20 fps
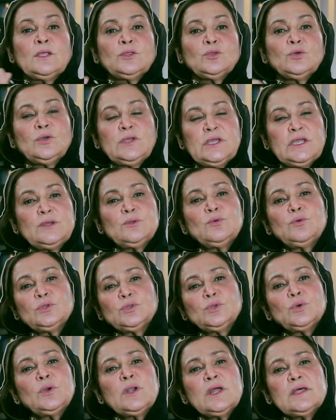तो किनू को
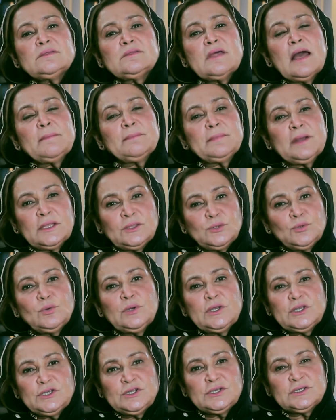थोड़ा सा आप
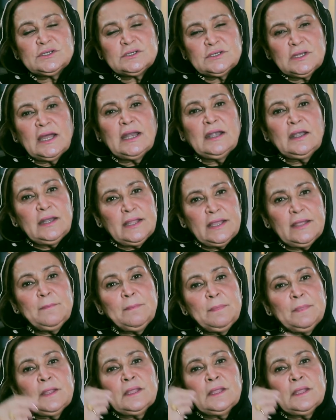कद्दूकश कर लें